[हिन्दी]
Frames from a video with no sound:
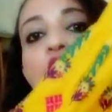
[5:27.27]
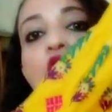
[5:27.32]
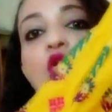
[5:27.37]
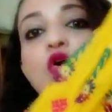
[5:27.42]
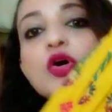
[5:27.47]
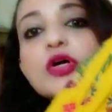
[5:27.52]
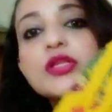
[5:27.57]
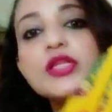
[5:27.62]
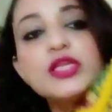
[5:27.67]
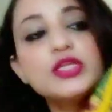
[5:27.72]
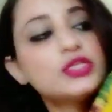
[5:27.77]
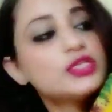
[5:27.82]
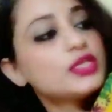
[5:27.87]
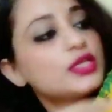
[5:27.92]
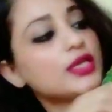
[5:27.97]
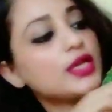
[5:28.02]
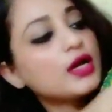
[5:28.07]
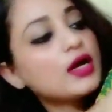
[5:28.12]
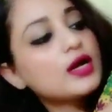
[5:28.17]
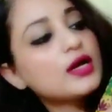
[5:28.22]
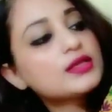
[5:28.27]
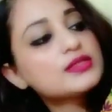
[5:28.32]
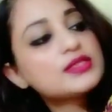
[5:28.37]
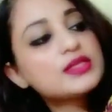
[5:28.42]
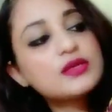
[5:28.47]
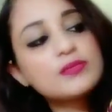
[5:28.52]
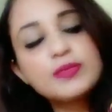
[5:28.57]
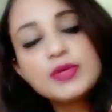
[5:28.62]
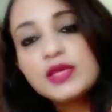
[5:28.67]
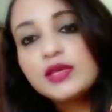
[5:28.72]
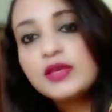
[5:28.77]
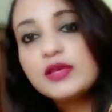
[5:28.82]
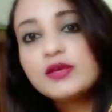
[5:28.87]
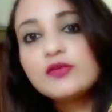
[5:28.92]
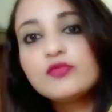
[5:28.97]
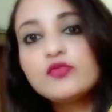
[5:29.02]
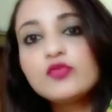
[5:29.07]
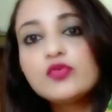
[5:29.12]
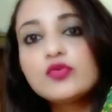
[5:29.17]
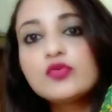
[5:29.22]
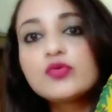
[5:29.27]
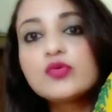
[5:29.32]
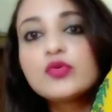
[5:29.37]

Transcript: और नीचे यहाँ से भी वो